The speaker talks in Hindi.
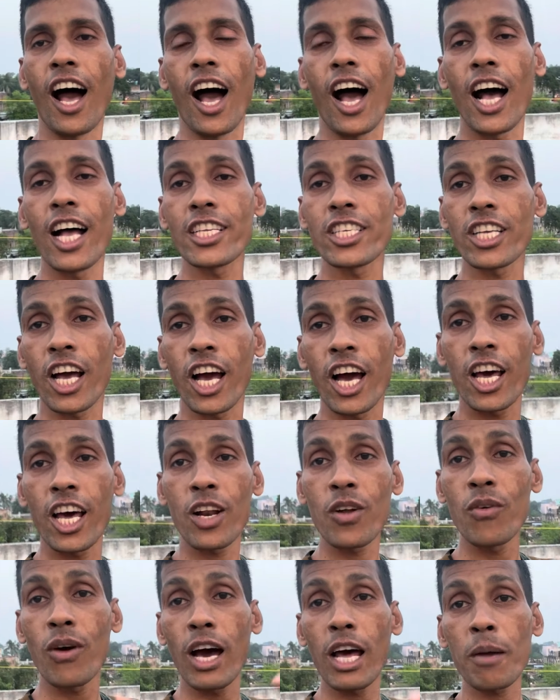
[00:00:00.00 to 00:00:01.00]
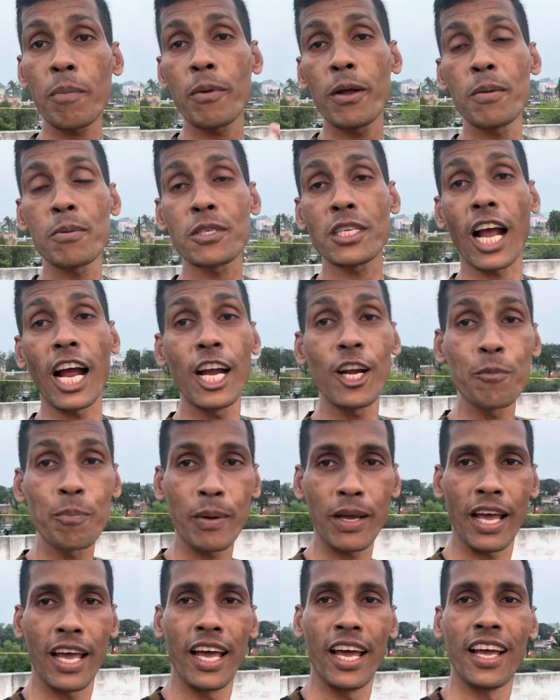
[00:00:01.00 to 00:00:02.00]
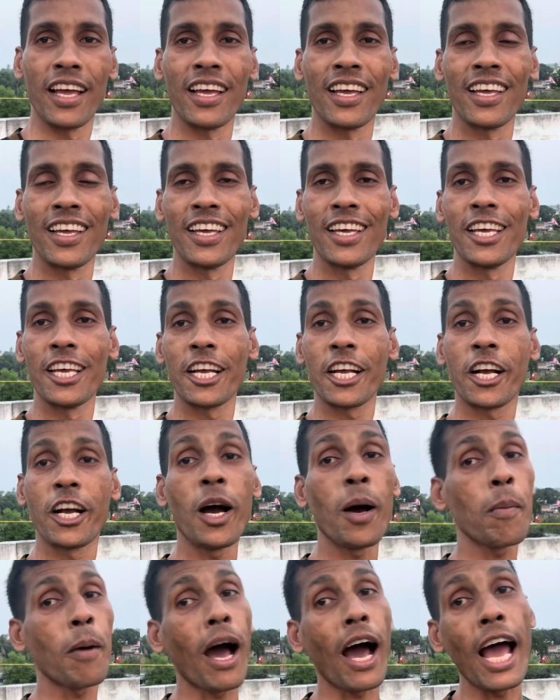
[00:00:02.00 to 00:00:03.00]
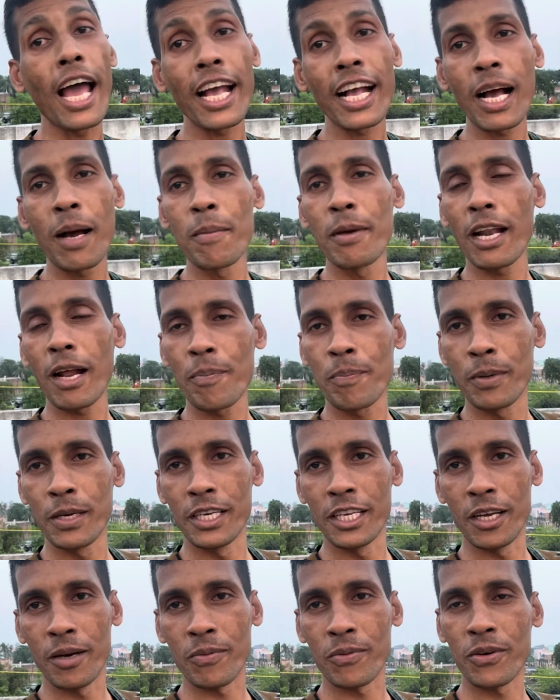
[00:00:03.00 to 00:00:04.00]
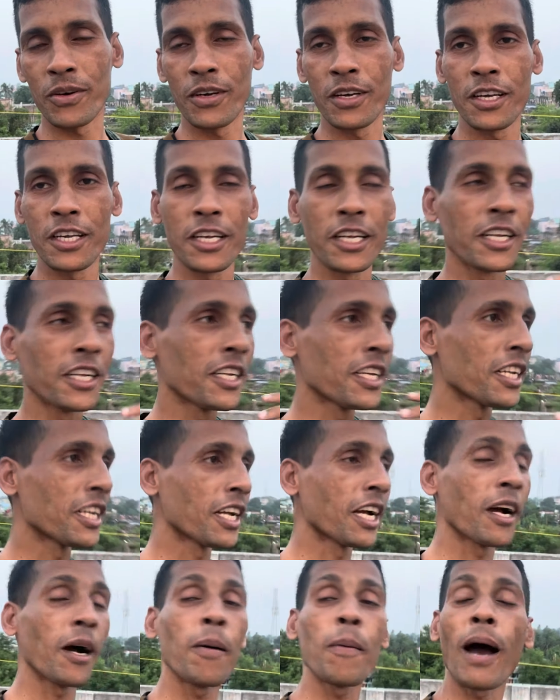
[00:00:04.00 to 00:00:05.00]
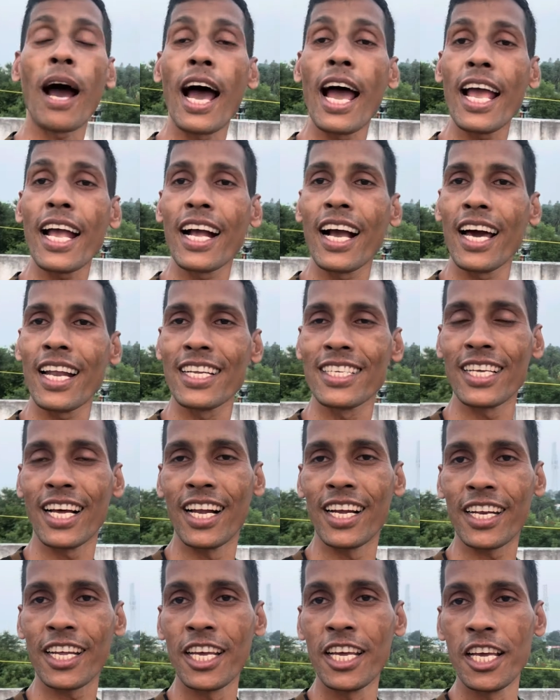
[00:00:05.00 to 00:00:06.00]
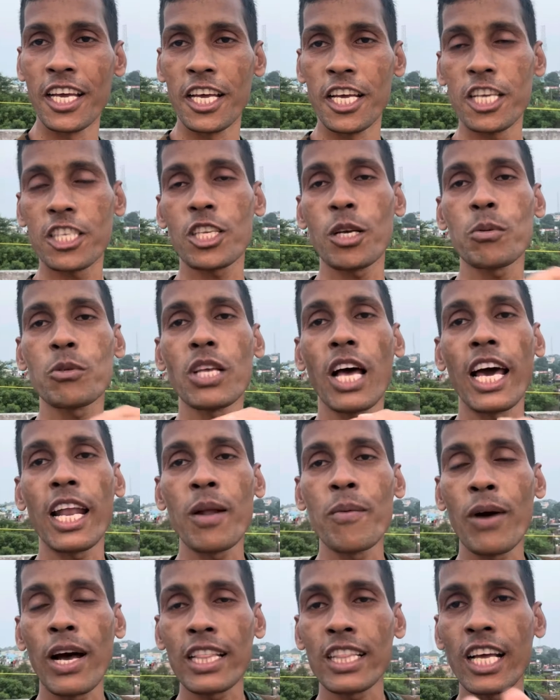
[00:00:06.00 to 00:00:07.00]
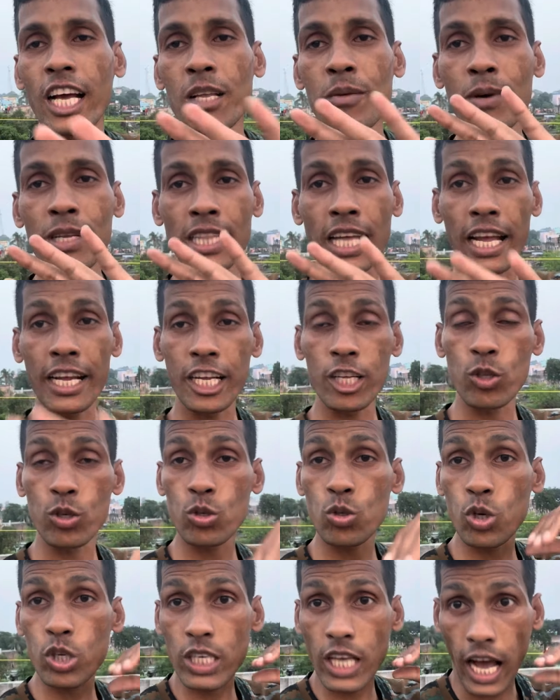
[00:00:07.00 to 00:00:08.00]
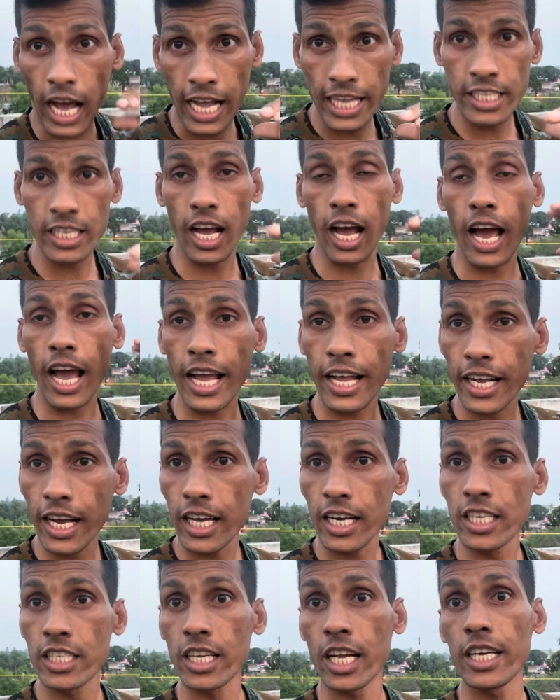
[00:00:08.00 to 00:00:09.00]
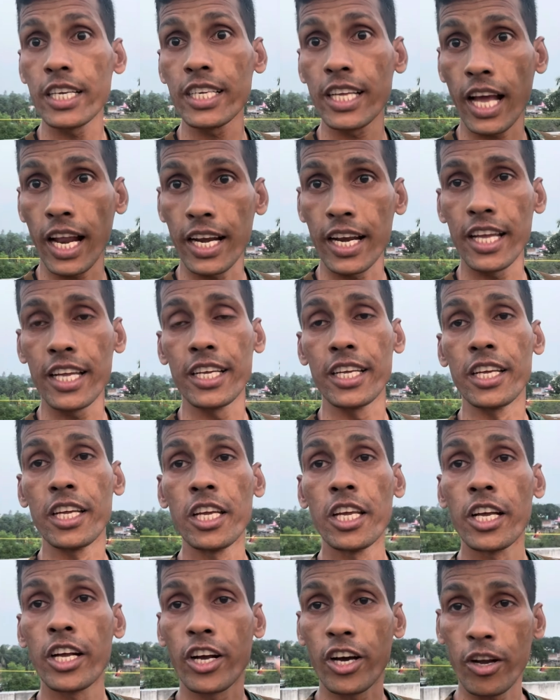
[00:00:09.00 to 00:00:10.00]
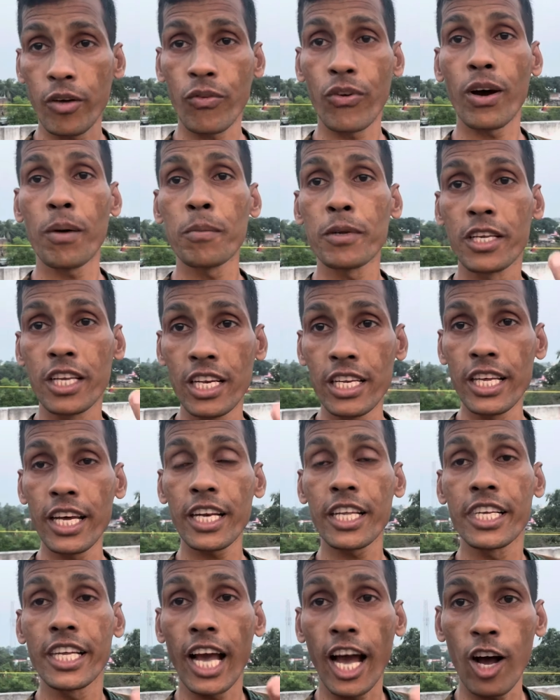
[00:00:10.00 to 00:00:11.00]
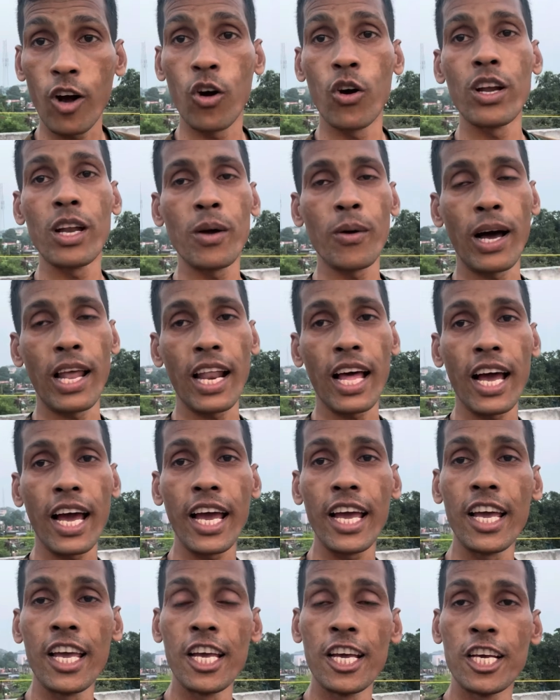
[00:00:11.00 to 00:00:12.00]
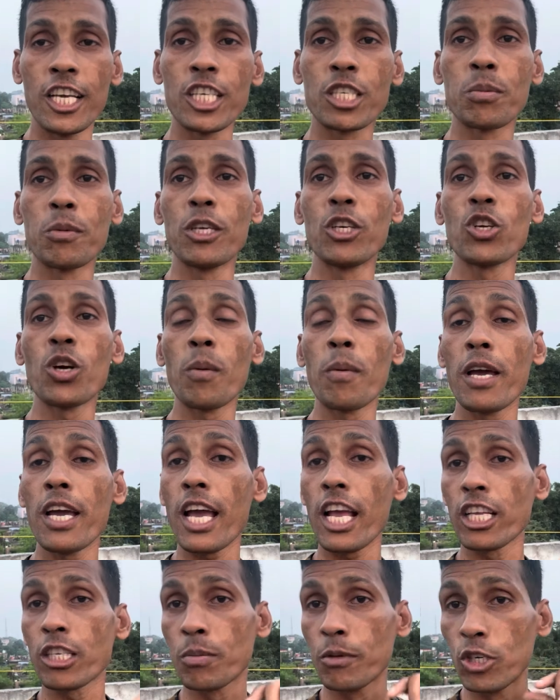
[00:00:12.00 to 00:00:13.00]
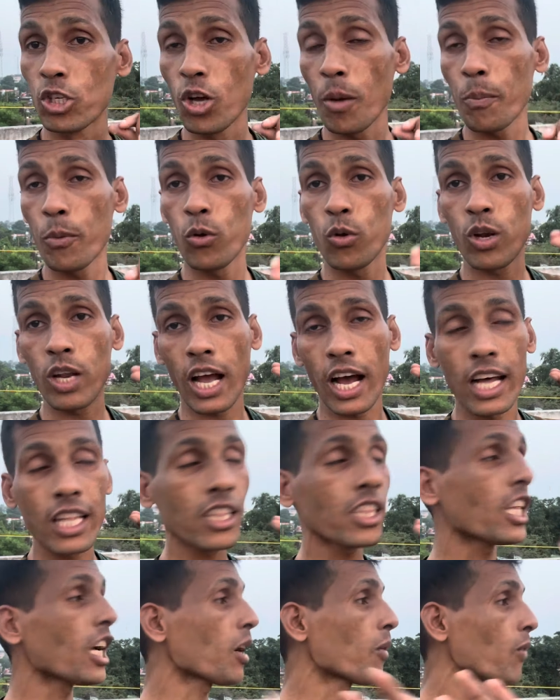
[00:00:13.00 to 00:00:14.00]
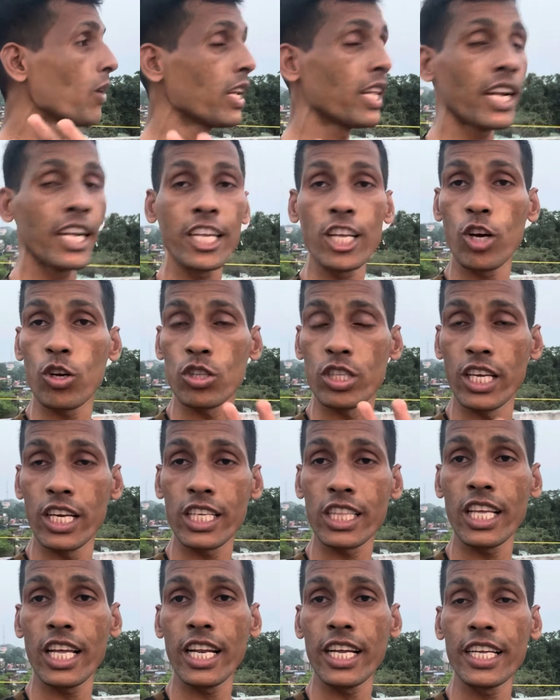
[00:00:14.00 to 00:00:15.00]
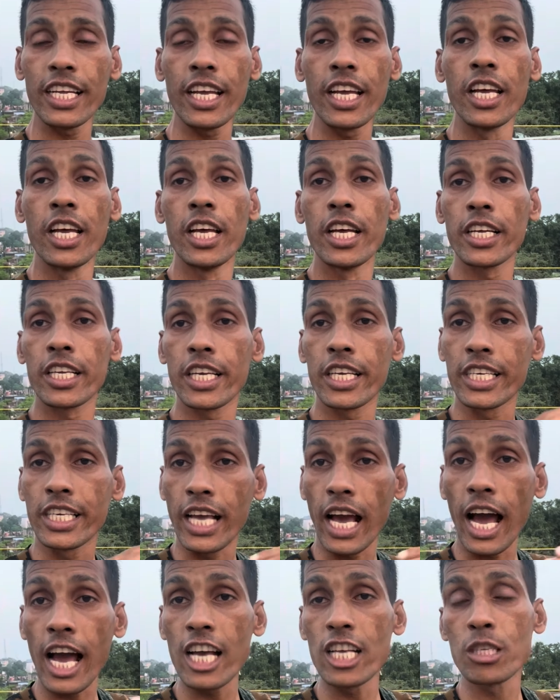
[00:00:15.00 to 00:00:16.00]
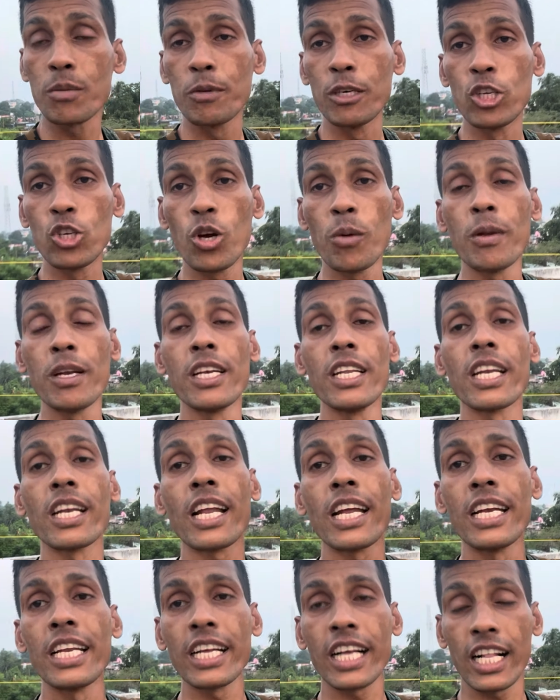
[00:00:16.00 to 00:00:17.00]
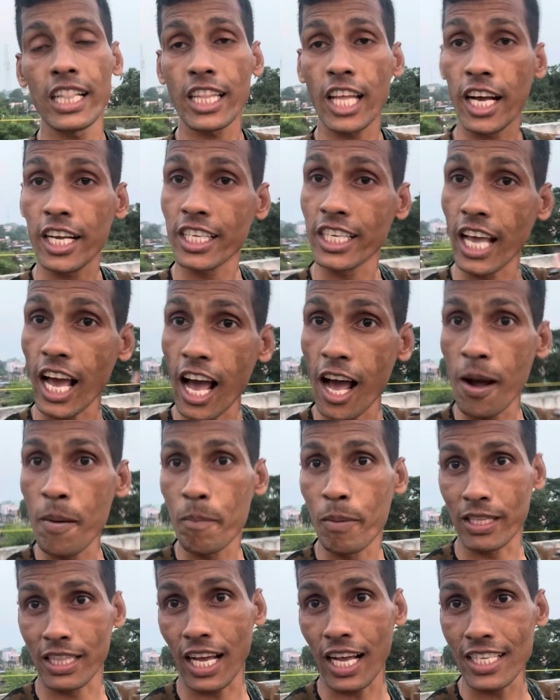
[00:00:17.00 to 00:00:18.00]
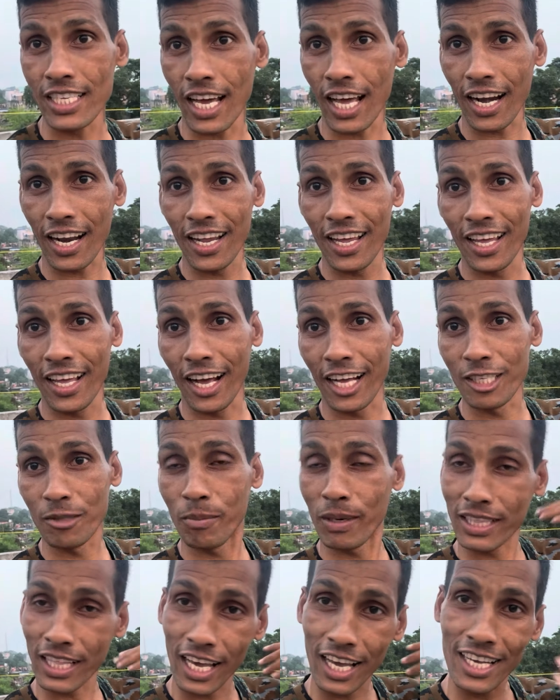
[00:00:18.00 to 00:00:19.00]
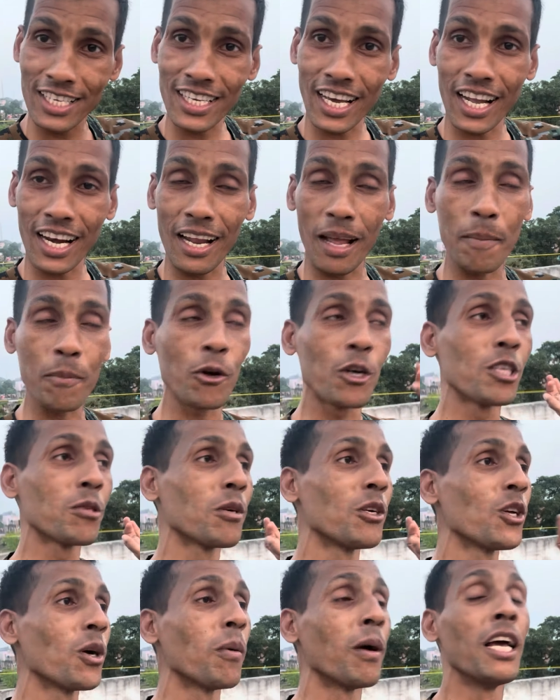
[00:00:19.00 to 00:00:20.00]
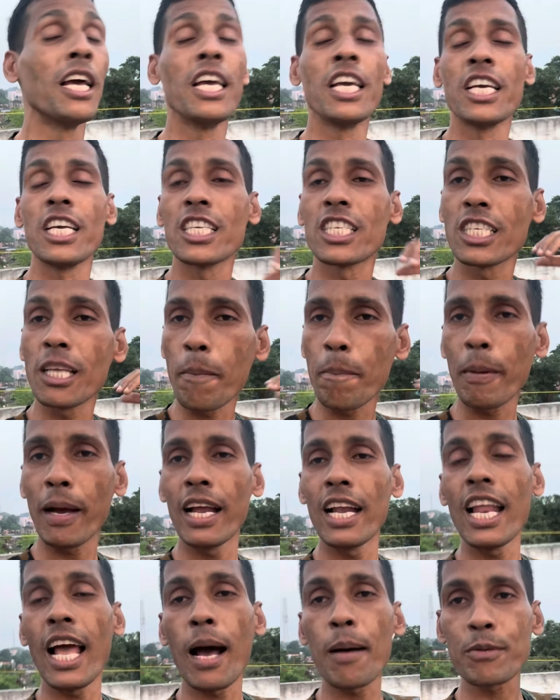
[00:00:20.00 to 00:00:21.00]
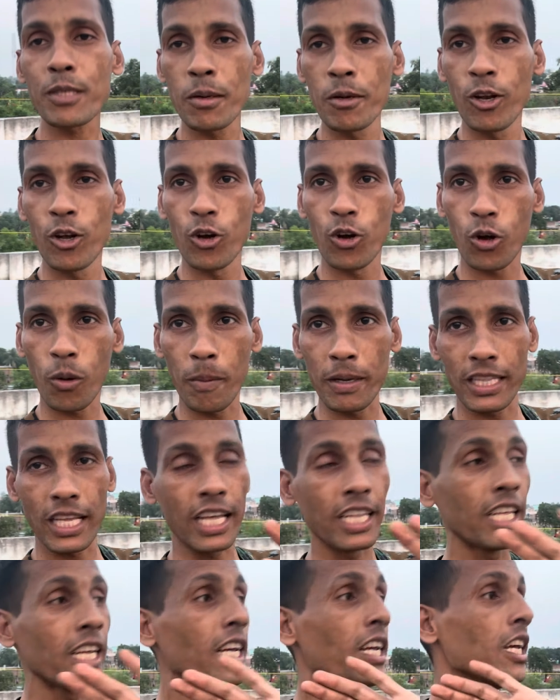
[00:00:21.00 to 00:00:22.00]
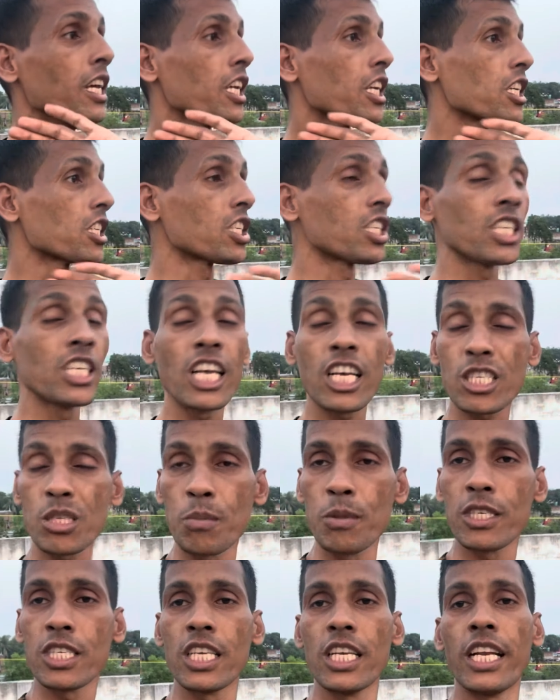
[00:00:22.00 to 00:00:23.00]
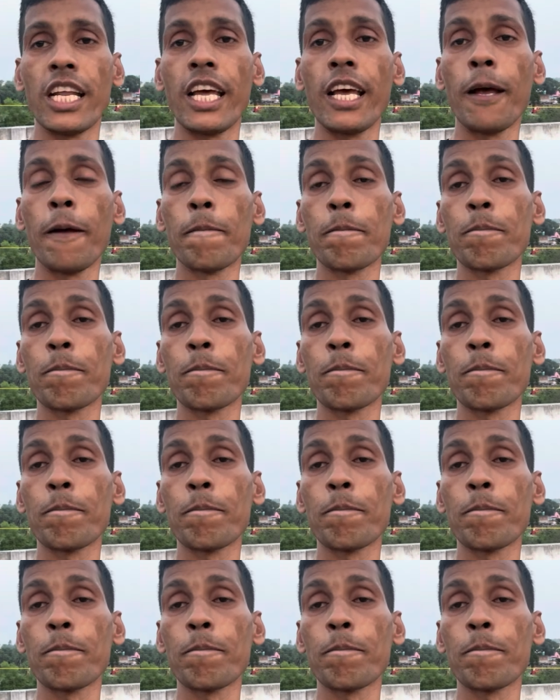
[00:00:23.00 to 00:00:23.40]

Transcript: आज हर बार वेबसाइट पर है कब आएगा मेरा पीडीएफ कब आएगा रिजल्ट ये सब सारे बातें आज बताएंगे दोस्तों कि आज आएगा रिजल्ट या नहीं कंफर्म क्लियर क्या होने वाला है इस वीडियो में इस वीडियो पूरे अंत तक बने रहिए और देखते रहिए कि क्या इस वीडियो में निर्णय निकलता है क्या हम बता जा रहे हैं आज बताए जा रहे हैं आपको इस वीडियो में इससे पहले आप सभी लोगों को बता दे कि सी ने